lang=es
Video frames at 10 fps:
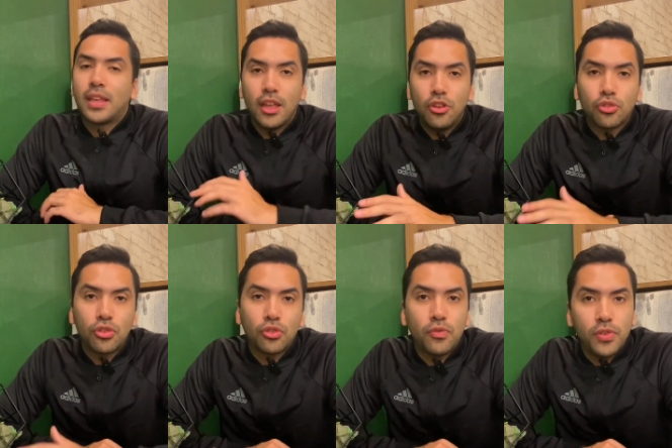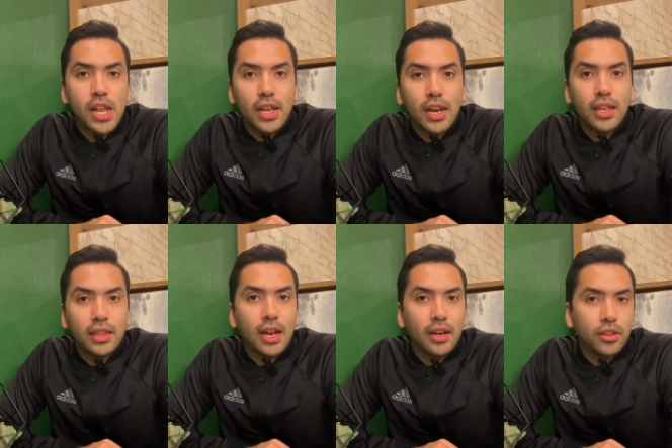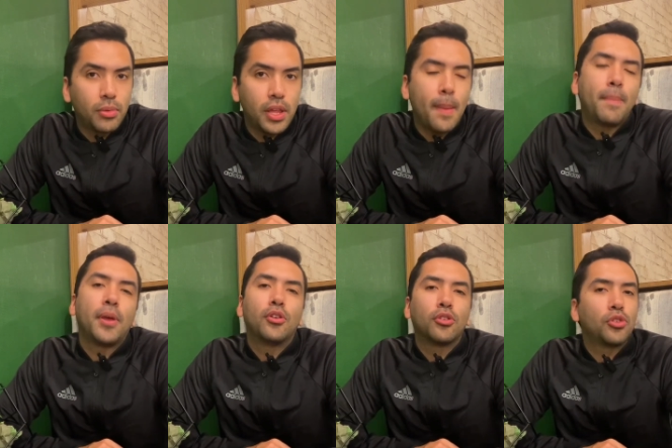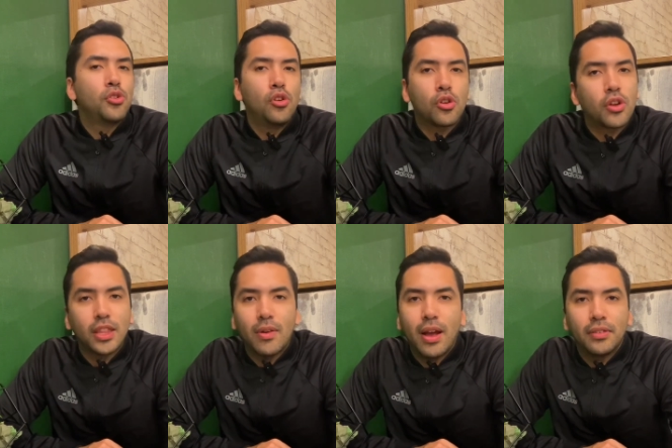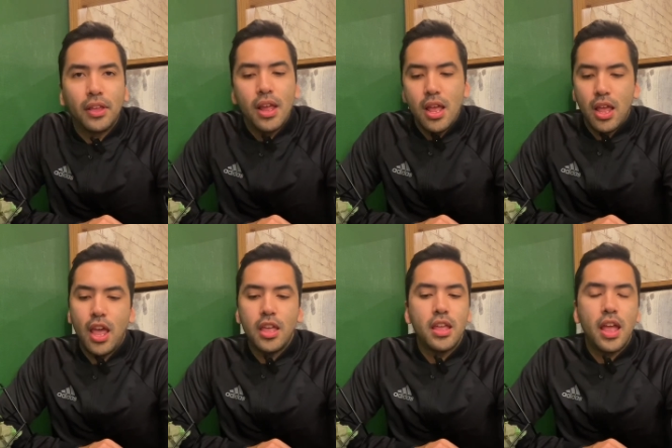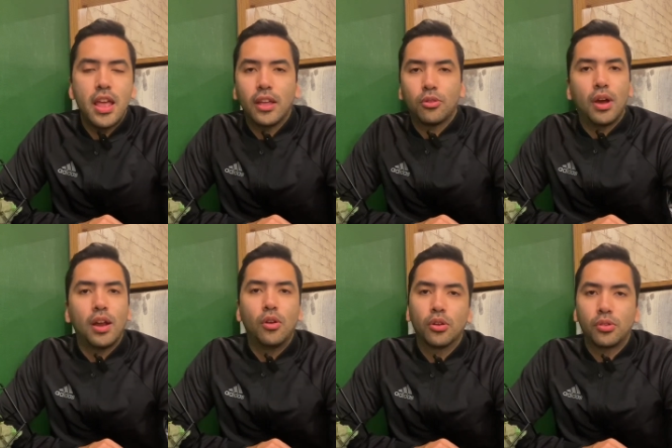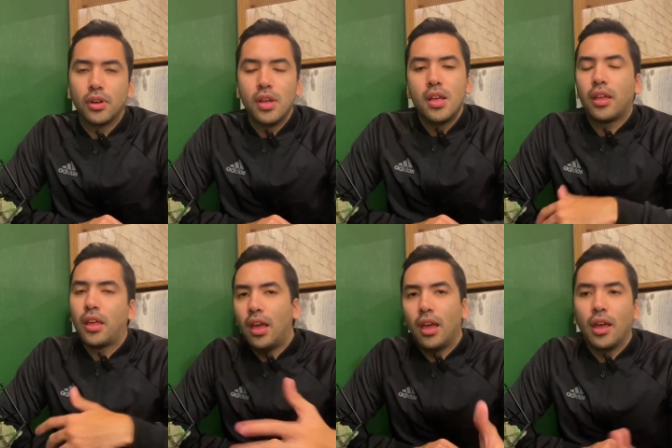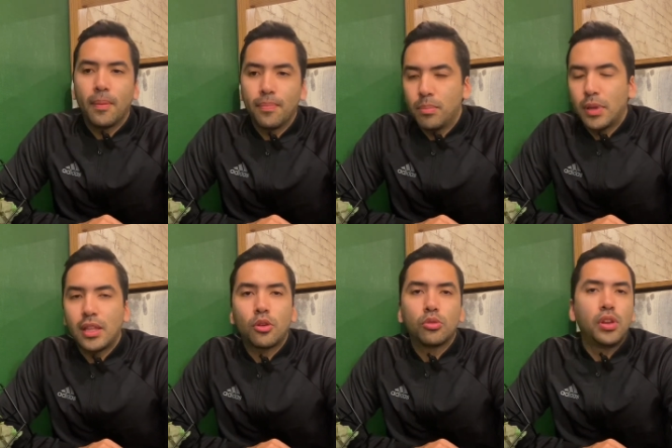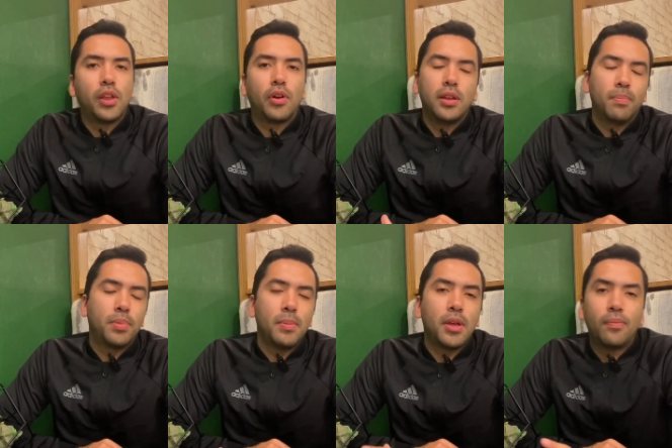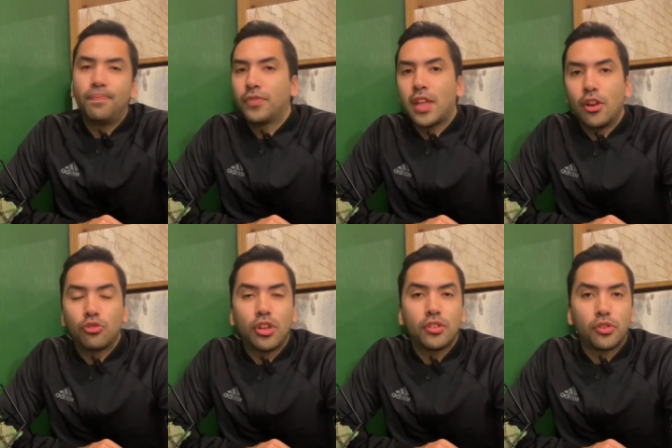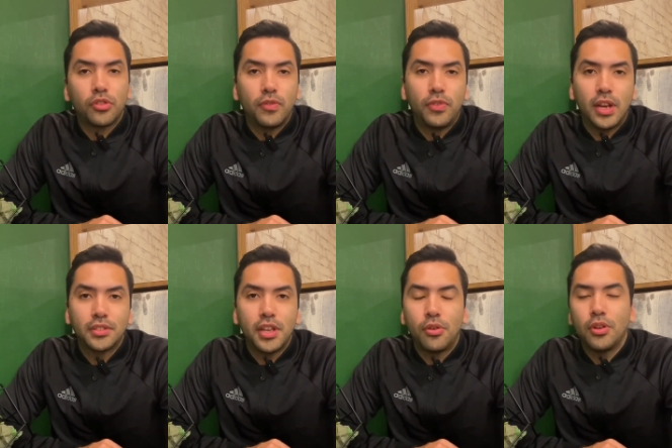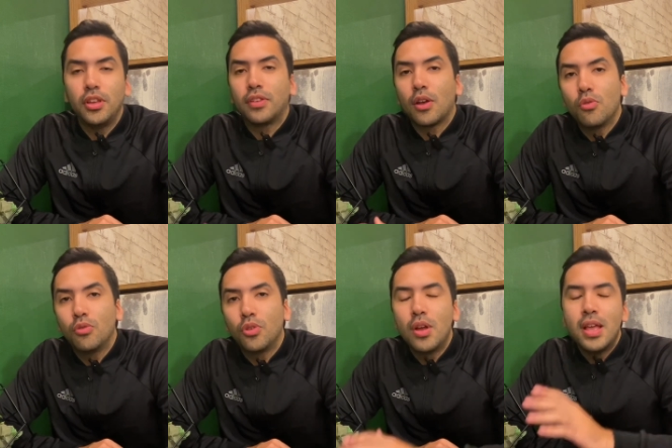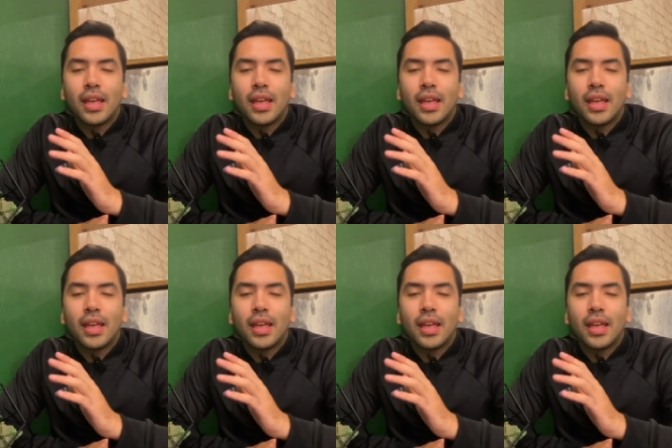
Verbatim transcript: que yo sí soy fiel creyente de las criptomonedas, pero no soy un loco que te va a decir, hey, hey, hey, esto, haz lo otro, que mete todo tu dinero ahí. Primero, que no soy asesor financiero y segundo,